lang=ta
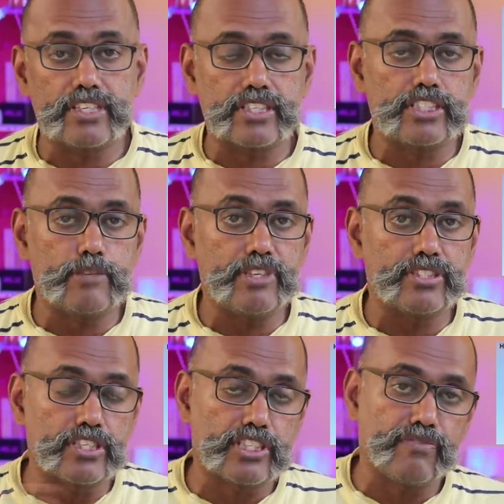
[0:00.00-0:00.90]
சிக்ஸ் ஜிபி
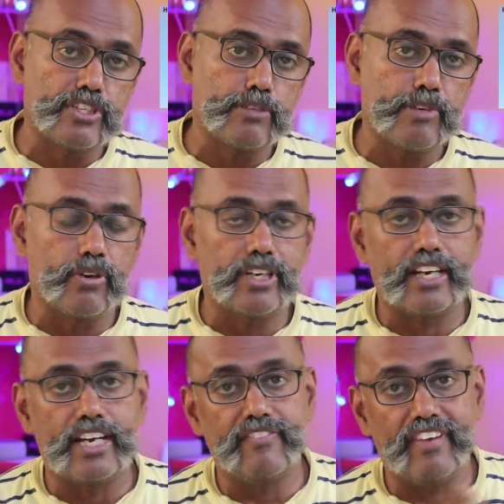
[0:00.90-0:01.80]
சிக்ஸ்டி ஃபோர் ஜிபி கொண்ட
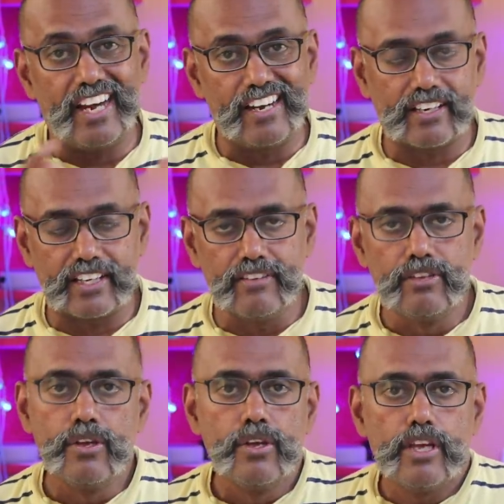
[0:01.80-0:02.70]
ரெண்டு வேரியண்ட் இருக்குது
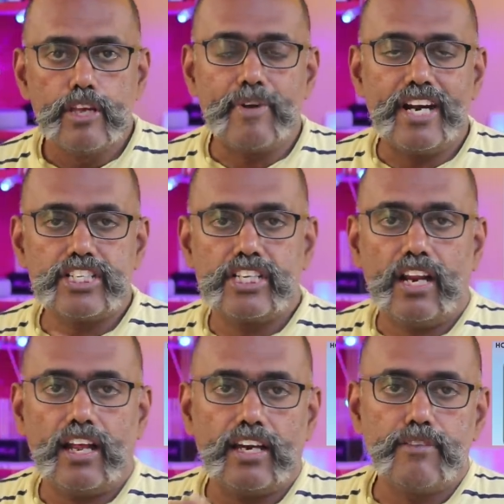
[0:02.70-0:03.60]
இப்போ
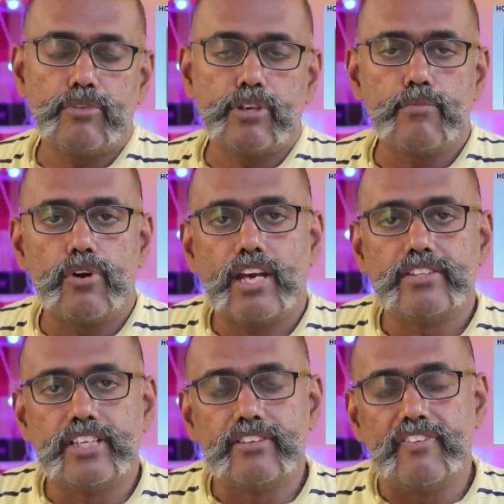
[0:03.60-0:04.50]
அடிஷ்னலாக ஒரு மூணாவது